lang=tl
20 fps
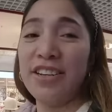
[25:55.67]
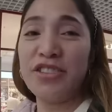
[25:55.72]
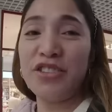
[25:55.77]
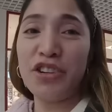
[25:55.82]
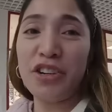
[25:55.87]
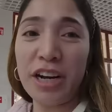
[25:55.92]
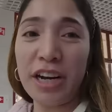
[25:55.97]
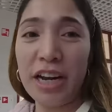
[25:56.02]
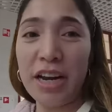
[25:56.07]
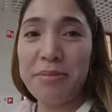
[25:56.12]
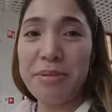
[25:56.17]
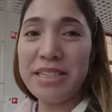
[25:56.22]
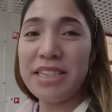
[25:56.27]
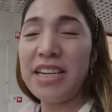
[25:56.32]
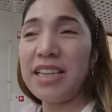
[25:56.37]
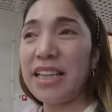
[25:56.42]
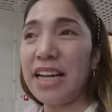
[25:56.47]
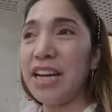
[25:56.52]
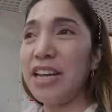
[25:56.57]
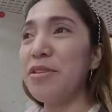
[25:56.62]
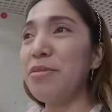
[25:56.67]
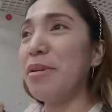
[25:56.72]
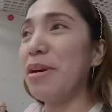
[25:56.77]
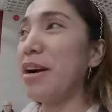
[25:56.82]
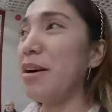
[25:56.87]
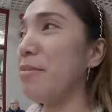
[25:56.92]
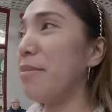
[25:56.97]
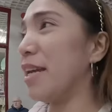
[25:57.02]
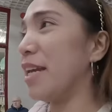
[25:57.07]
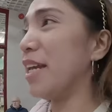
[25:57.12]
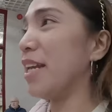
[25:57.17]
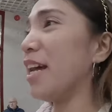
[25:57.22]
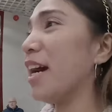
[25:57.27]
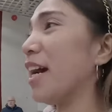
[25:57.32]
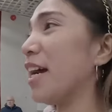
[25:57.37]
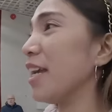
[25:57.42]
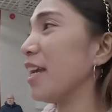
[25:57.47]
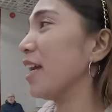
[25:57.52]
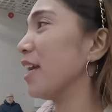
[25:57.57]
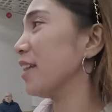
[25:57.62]
So, nakalabas na tayo mga
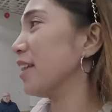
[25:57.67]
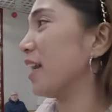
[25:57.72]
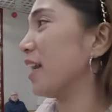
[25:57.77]
maninay and